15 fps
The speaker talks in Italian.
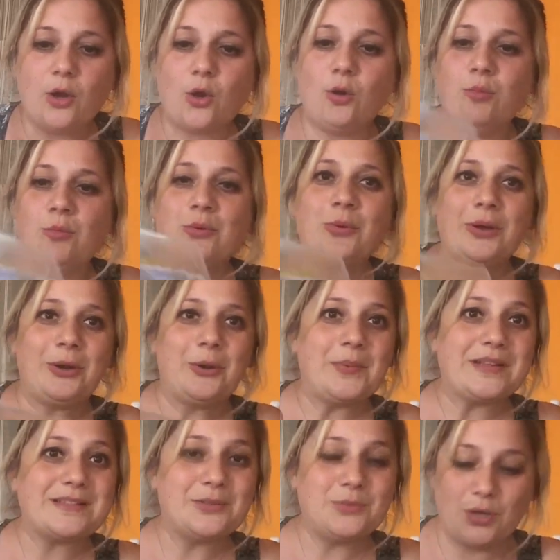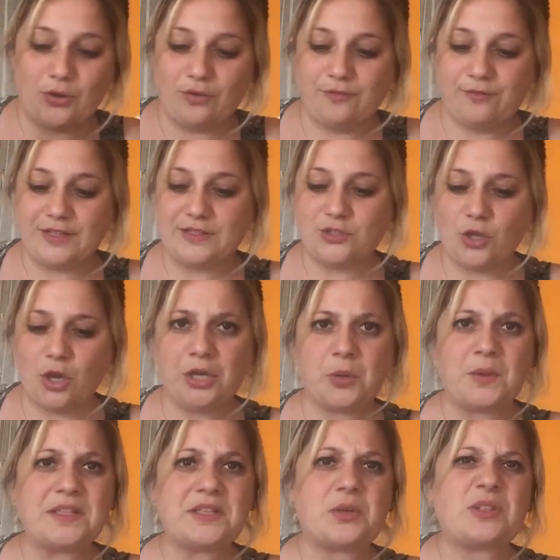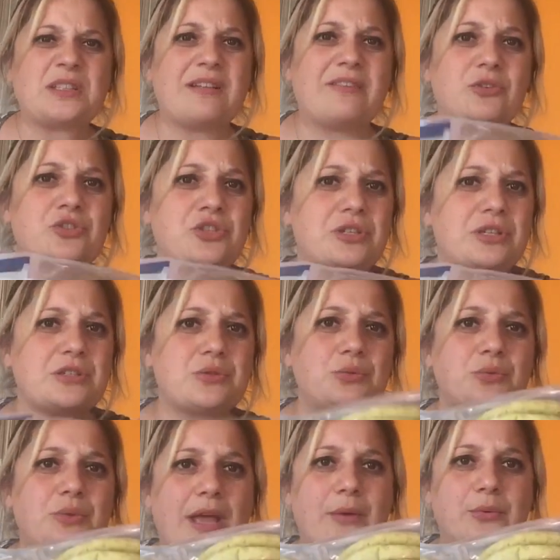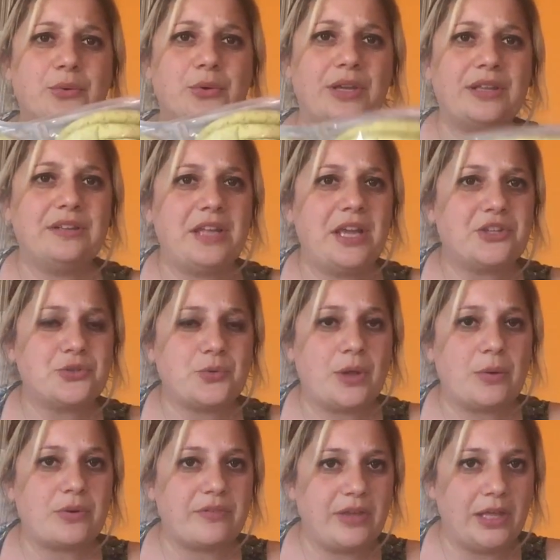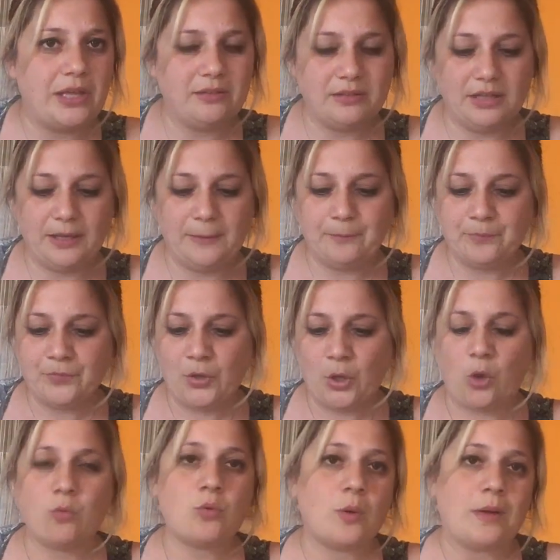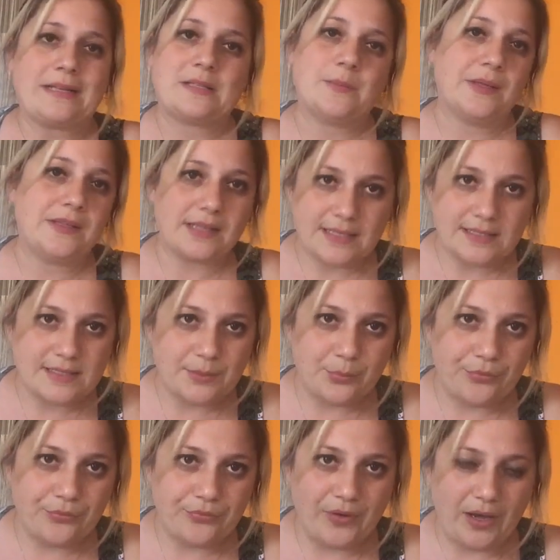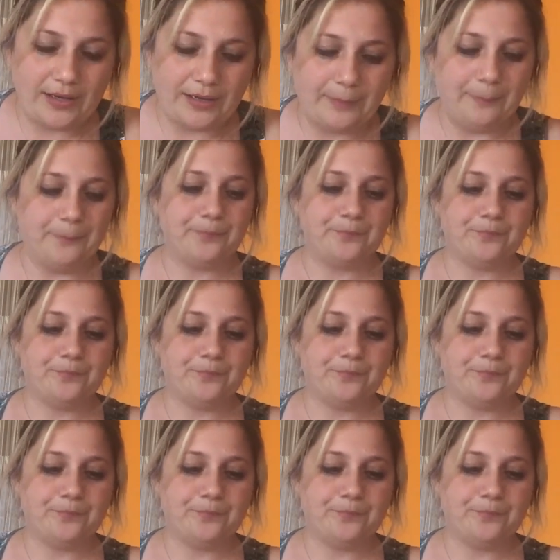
Comunque ne ho presi due confezioni, questi costavano circa su 1,10€, 1,20€, comunque è una spesa che si può fare